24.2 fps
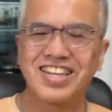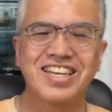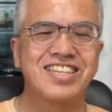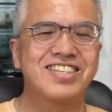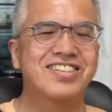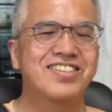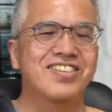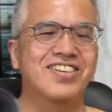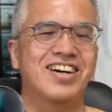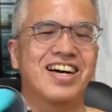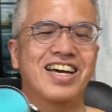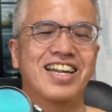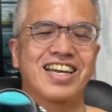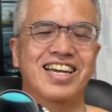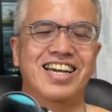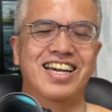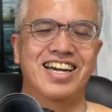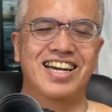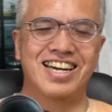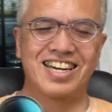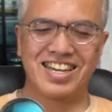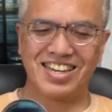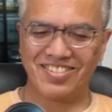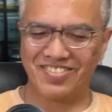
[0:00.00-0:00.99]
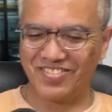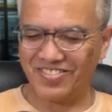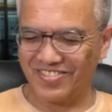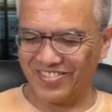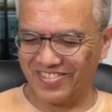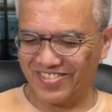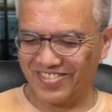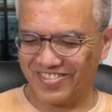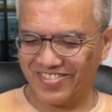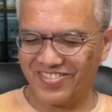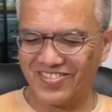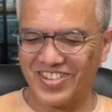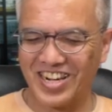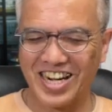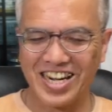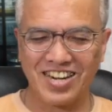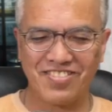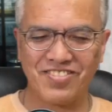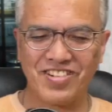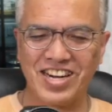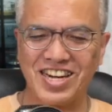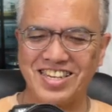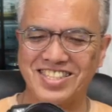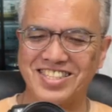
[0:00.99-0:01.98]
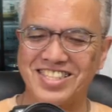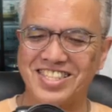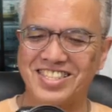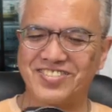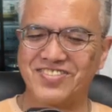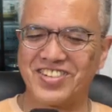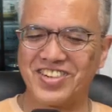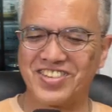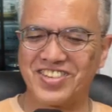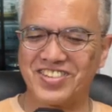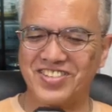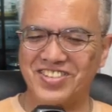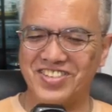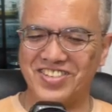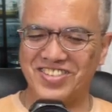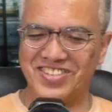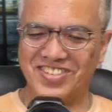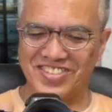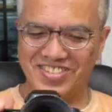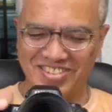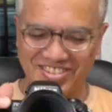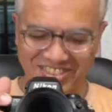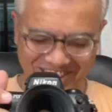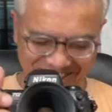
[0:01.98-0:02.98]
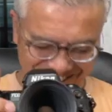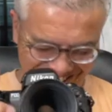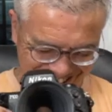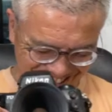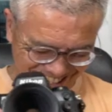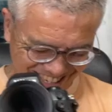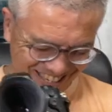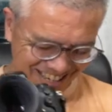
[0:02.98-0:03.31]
ンズの羽が曲がってしまうよというふうに